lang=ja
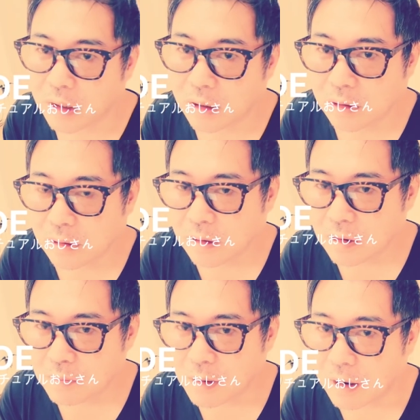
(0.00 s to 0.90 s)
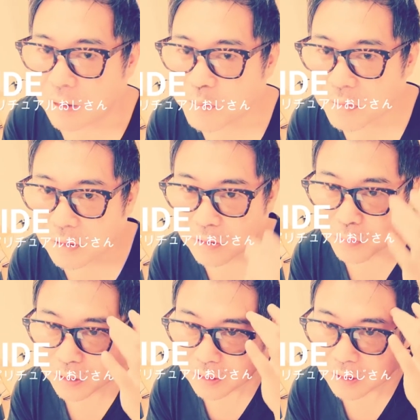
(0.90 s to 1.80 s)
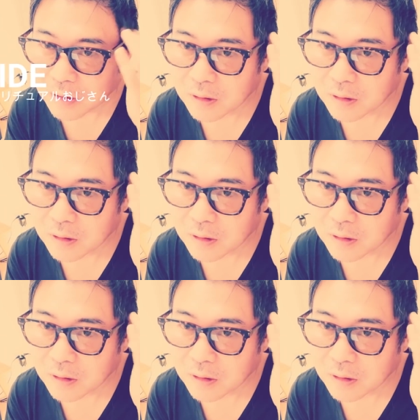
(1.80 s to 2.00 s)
ね、まあ、すいません。